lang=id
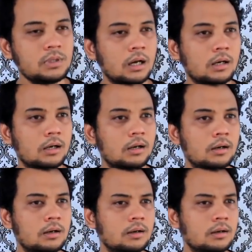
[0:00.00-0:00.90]

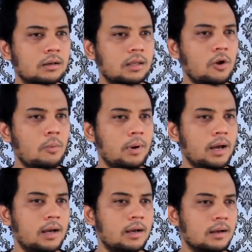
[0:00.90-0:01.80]
uh, King
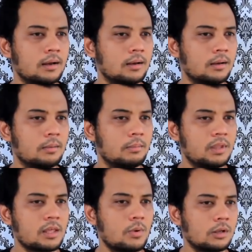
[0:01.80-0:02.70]
Cobra
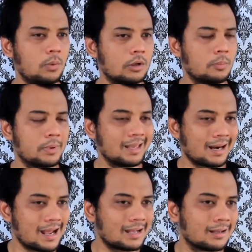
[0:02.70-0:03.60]
bisa sewaktu-waktu
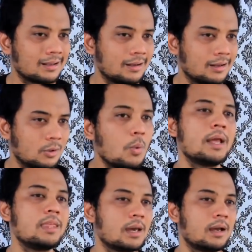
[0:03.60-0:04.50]
menyerang uh, e,
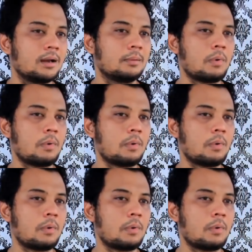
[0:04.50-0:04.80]
tuanya,